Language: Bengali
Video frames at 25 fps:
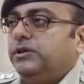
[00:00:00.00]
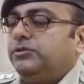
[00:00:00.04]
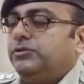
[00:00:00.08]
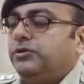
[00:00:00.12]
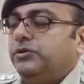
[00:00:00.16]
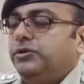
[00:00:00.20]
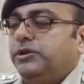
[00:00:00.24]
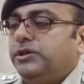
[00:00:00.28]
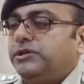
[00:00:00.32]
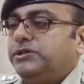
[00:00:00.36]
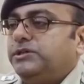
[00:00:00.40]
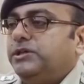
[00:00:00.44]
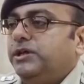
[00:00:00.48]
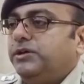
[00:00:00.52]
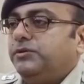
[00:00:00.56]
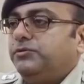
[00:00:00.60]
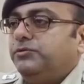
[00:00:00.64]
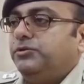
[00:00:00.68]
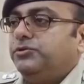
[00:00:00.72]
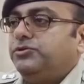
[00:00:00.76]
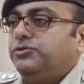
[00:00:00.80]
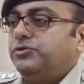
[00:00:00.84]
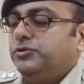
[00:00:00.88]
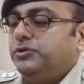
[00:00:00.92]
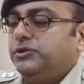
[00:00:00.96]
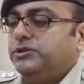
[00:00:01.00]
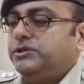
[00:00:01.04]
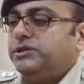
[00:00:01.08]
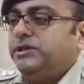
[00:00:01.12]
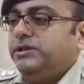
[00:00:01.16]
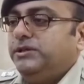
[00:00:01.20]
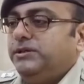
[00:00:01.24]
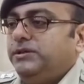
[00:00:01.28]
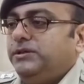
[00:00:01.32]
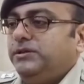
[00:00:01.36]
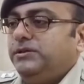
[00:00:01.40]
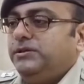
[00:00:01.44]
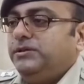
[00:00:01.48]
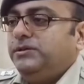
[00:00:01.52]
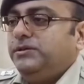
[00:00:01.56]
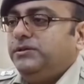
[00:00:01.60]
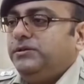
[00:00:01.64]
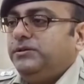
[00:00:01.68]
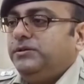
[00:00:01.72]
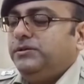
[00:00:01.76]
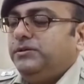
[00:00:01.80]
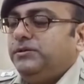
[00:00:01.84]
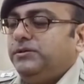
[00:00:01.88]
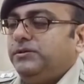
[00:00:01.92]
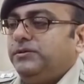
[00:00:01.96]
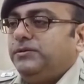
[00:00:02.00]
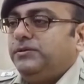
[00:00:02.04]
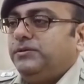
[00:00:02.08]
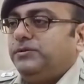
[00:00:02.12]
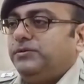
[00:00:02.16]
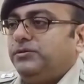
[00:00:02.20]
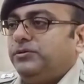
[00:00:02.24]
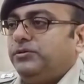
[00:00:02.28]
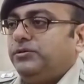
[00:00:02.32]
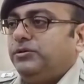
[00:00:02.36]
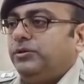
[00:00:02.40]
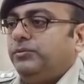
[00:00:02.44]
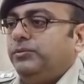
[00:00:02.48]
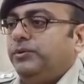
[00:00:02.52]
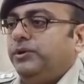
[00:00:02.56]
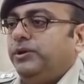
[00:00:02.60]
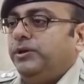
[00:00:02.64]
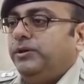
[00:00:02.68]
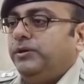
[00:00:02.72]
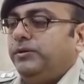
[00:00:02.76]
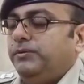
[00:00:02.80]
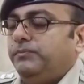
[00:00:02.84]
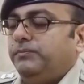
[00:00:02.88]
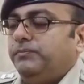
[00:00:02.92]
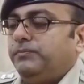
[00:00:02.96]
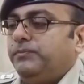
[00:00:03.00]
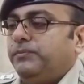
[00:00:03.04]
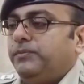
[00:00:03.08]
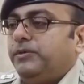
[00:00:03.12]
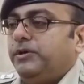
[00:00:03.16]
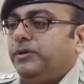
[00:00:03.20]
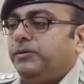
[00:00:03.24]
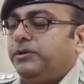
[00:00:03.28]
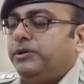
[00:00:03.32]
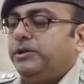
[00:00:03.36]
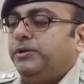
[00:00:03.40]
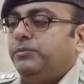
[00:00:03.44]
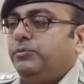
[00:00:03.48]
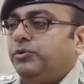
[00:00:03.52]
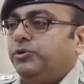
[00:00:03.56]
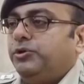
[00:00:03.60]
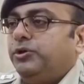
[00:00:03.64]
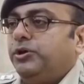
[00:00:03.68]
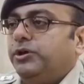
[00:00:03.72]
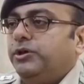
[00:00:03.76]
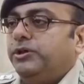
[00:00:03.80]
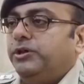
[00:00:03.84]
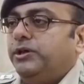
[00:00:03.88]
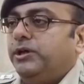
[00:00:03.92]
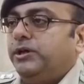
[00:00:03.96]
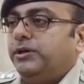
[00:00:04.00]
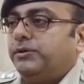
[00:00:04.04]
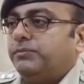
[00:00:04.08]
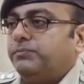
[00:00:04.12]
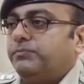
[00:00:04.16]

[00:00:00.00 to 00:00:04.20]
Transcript: তল্লাশি এখনও চলছে তবে আমাদের মনে হয় না